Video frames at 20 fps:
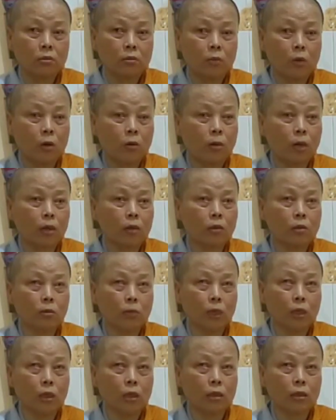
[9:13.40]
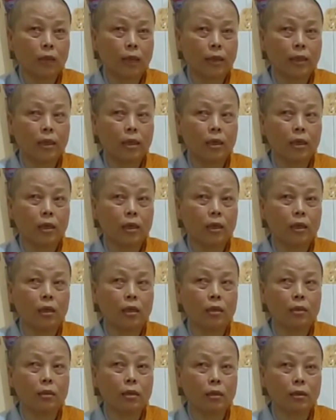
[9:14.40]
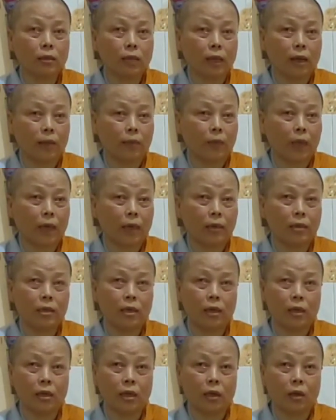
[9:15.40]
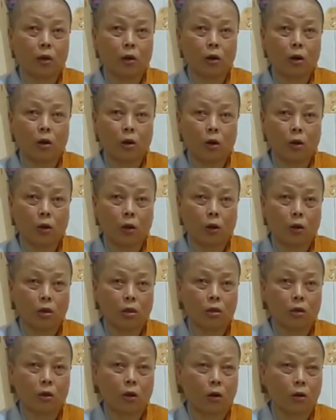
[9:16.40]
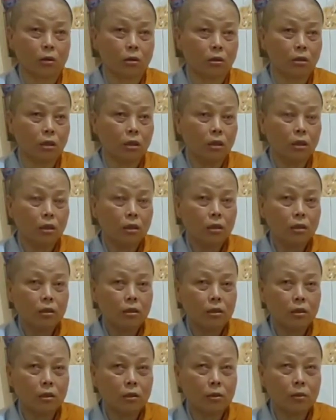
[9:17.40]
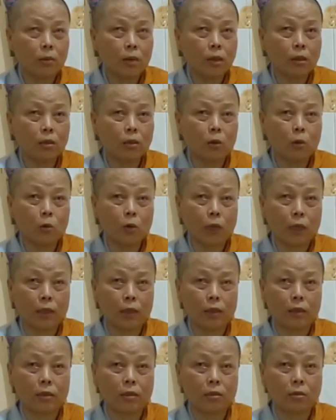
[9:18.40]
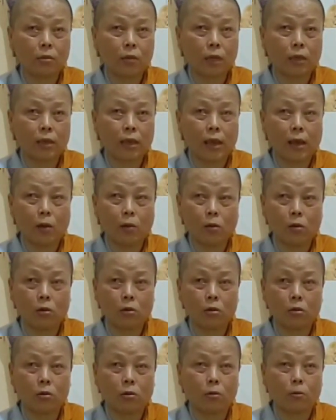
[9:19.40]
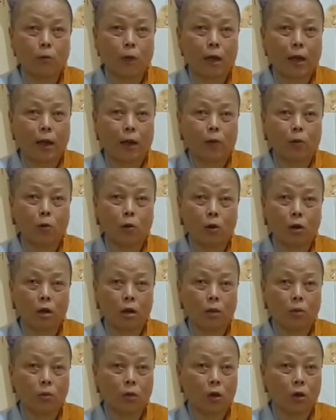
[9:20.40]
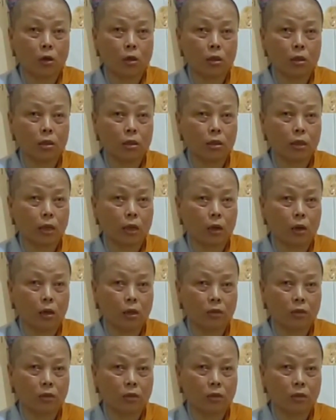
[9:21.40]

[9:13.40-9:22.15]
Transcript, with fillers: Mô Phật, đúng rồi đó. Tại vì cái như người ta làm thầy á là có đó có thôi, chứ còn bên tu này Phật giáo rồi Hòa Hảo rồi là không có vấn đề đó.